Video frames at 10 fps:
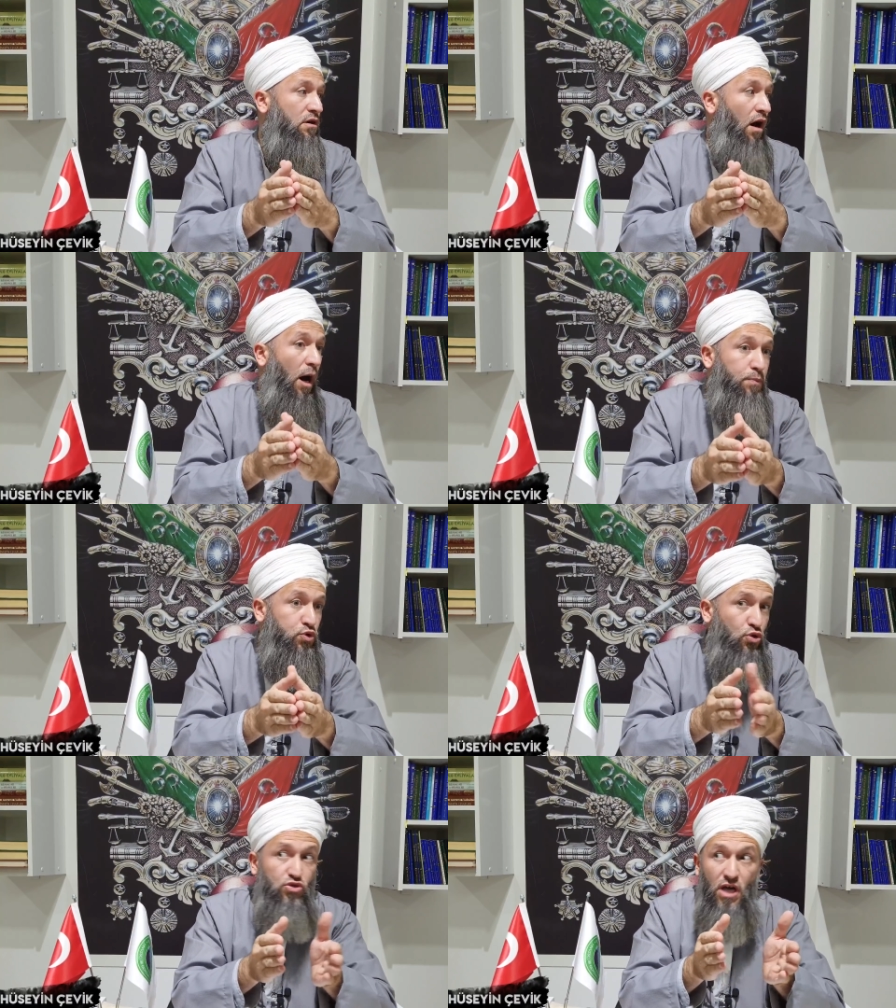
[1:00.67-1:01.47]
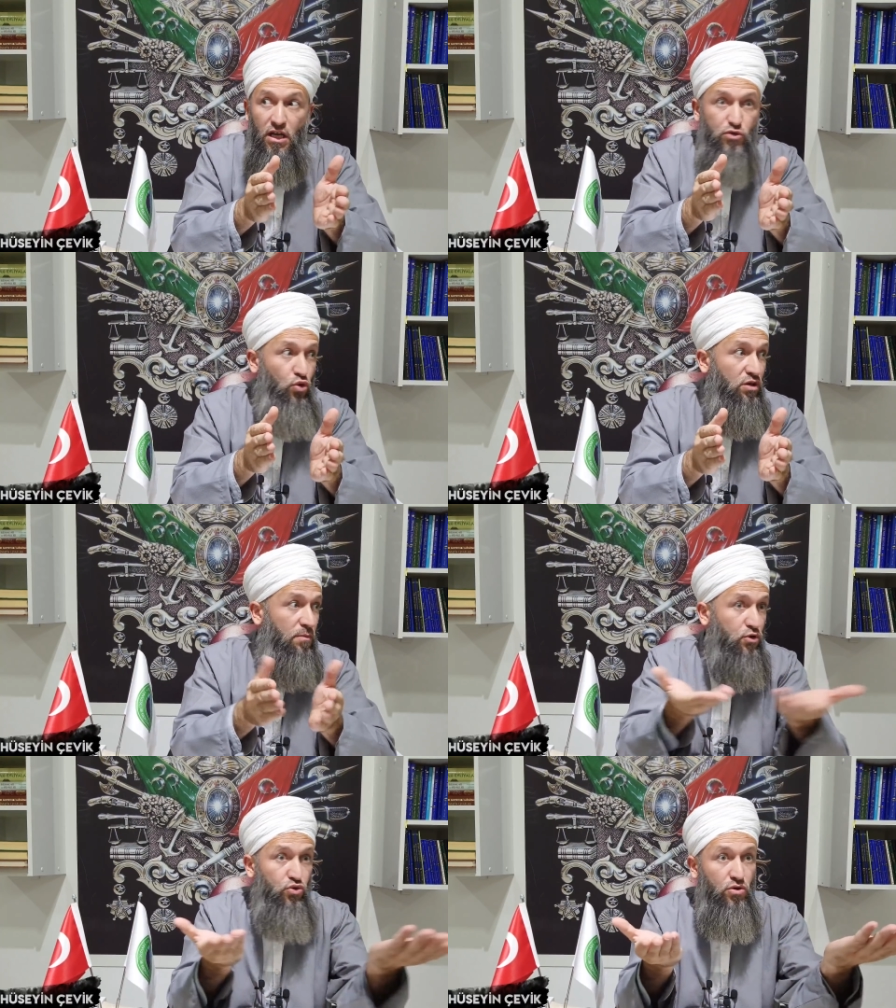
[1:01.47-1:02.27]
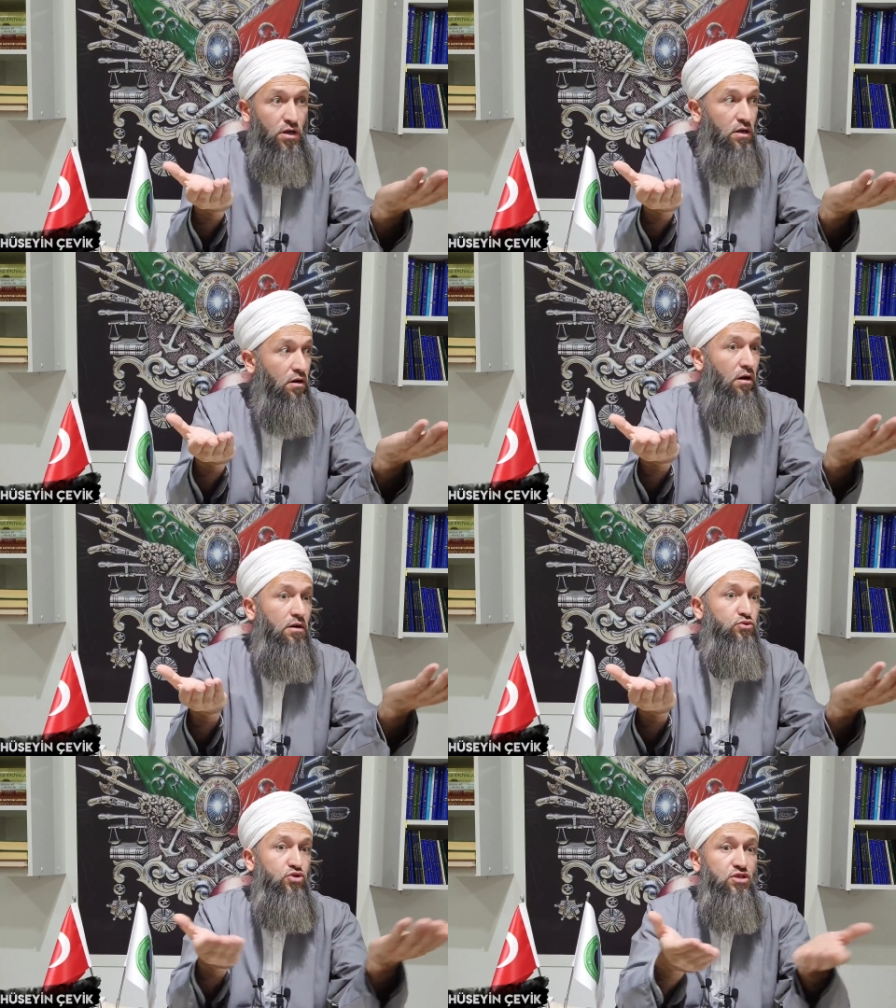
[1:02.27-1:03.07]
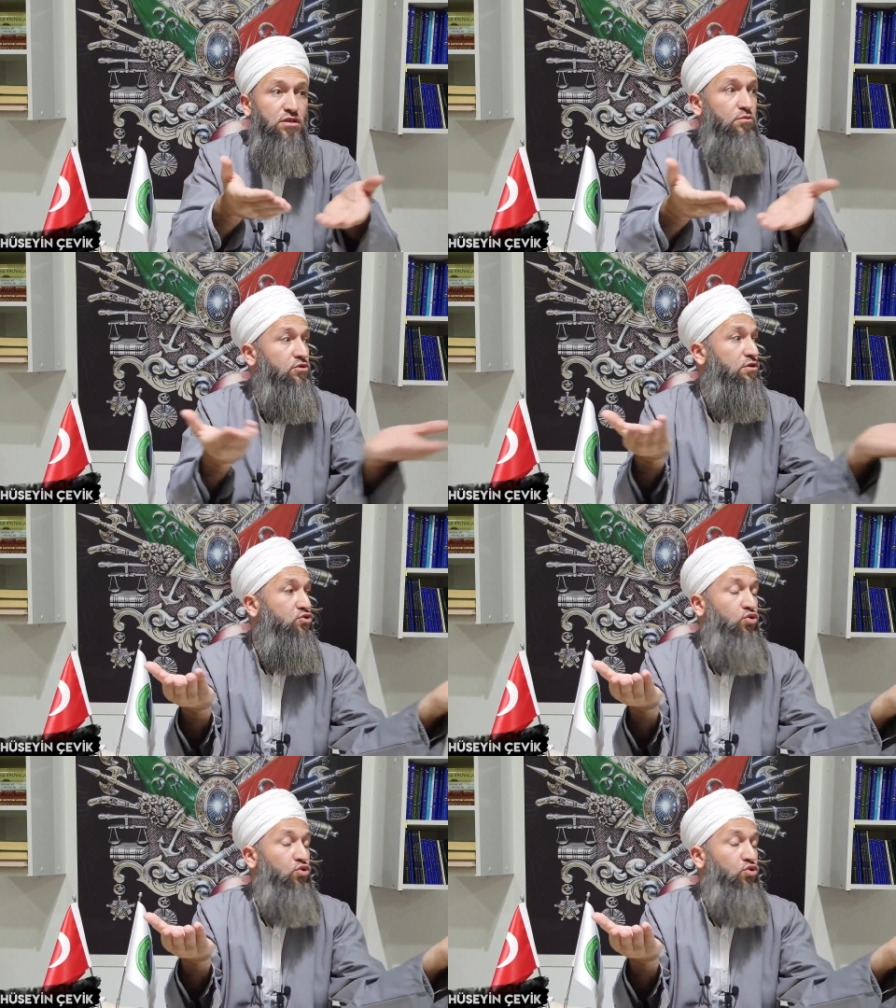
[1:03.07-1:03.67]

Hapşırıyor sağına sonuna bakıyor. Aa diyor şimdi burada diyor